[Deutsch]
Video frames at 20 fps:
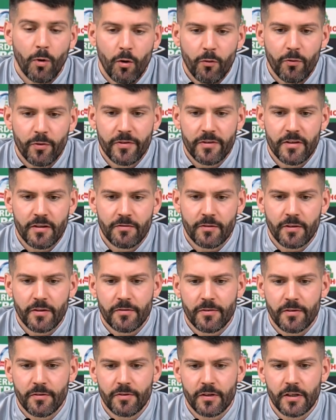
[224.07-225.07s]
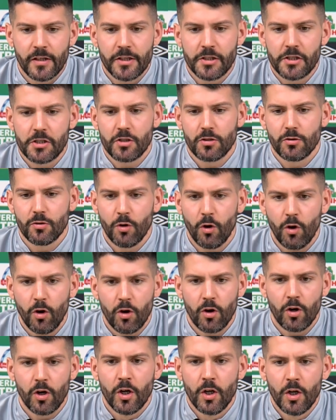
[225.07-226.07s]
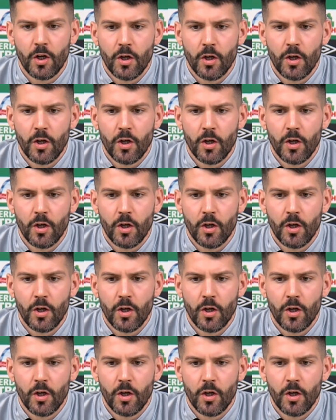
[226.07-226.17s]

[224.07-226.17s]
Offensiven, dass wir vielleicht noch,